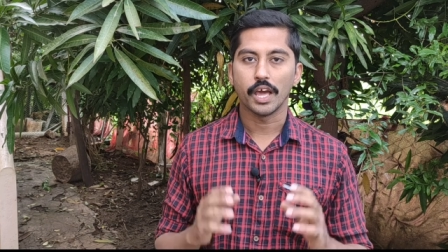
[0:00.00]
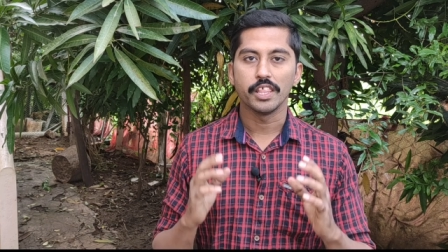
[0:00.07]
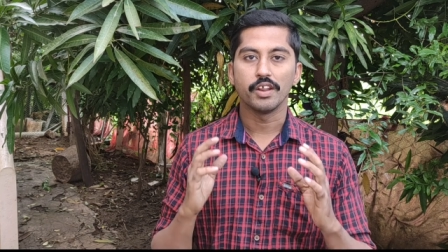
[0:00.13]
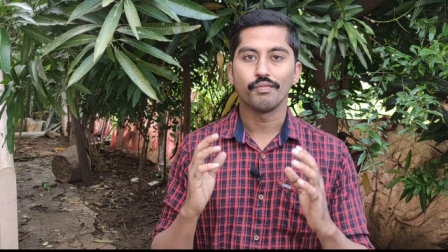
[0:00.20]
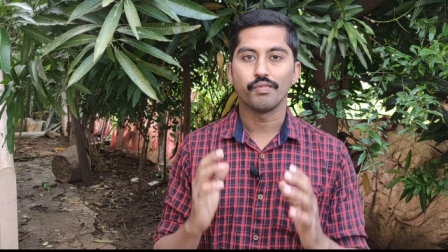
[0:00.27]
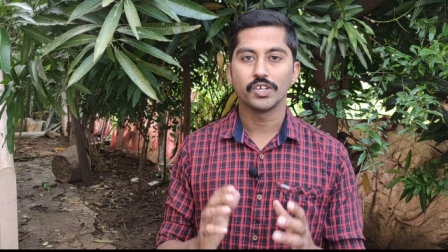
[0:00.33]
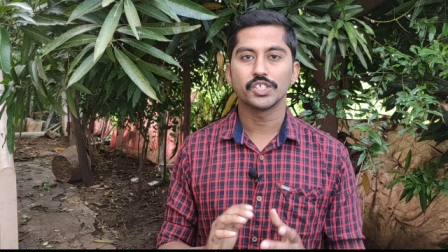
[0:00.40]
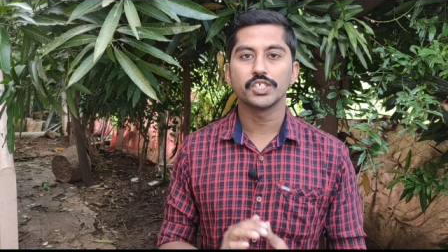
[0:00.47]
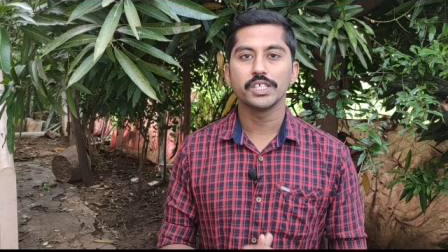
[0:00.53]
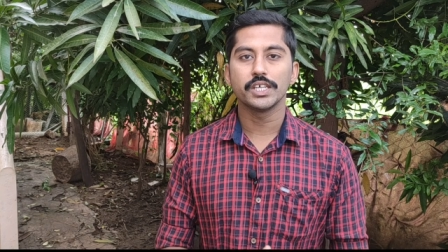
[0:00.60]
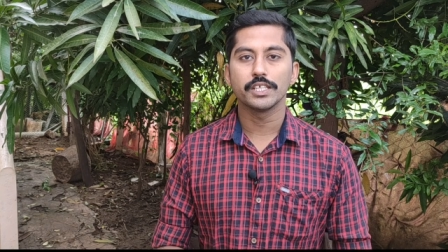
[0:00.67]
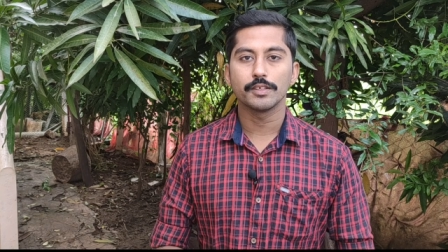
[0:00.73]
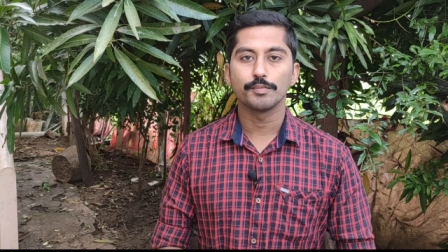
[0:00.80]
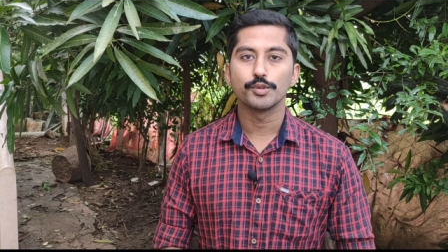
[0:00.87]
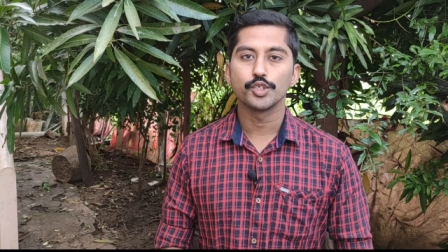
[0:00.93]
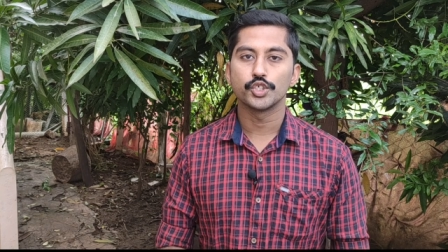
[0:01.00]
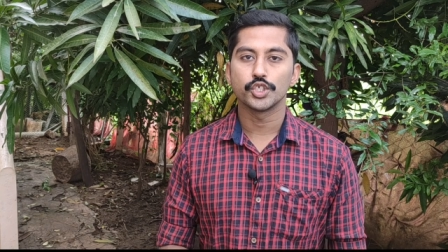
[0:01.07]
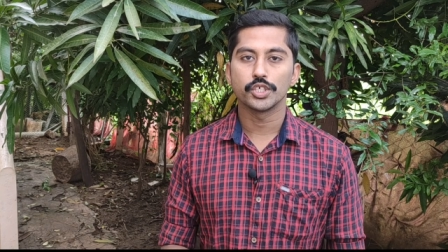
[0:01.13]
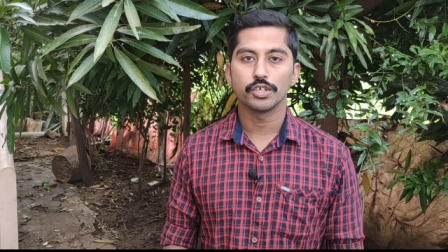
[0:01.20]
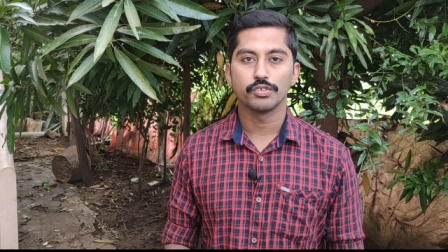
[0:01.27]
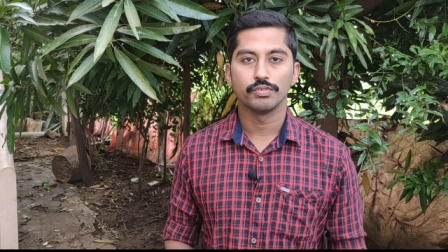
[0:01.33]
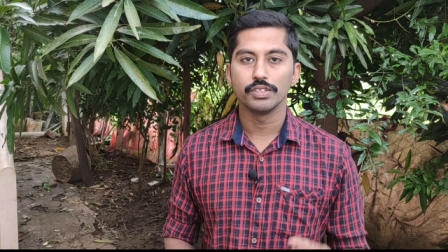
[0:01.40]
அதில் ஃபர்ஸ்ட் இடத்த
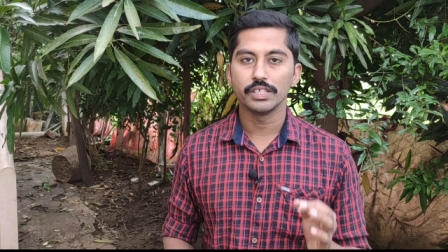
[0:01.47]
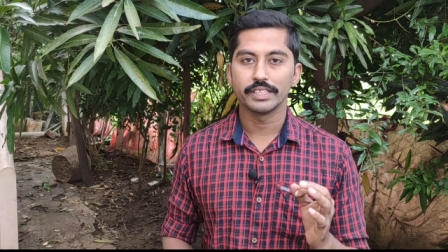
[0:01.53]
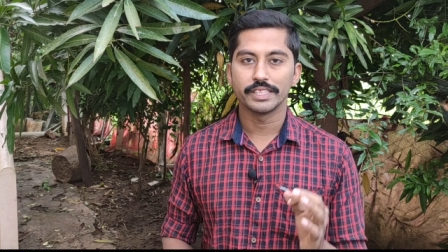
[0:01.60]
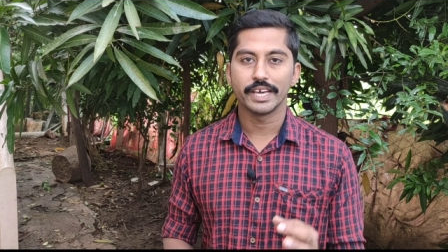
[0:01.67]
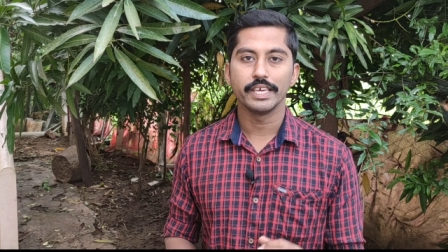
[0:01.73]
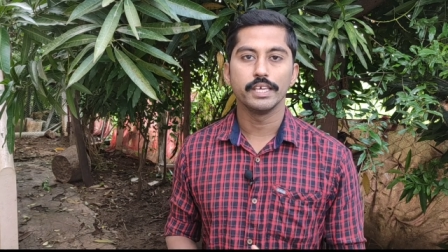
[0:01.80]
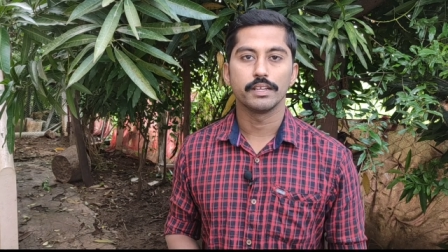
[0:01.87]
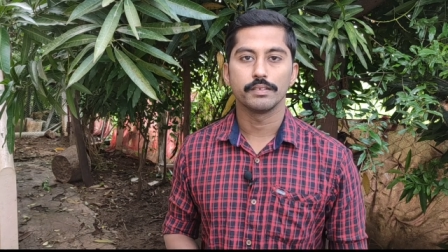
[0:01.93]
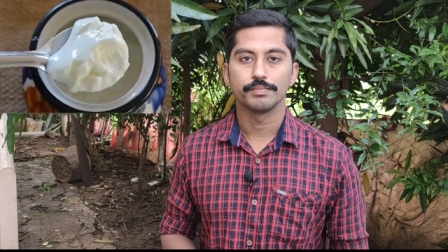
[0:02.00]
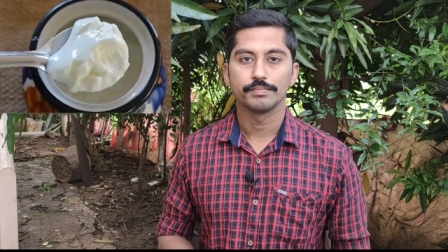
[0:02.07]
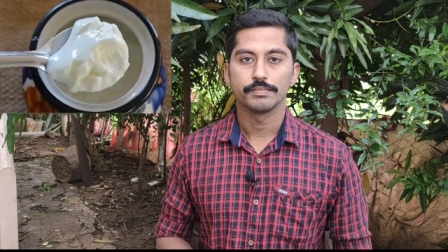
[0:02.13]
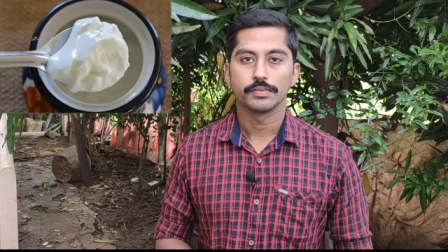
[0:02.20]
பிடிச்சிருக்கிறது வந்து தயிர்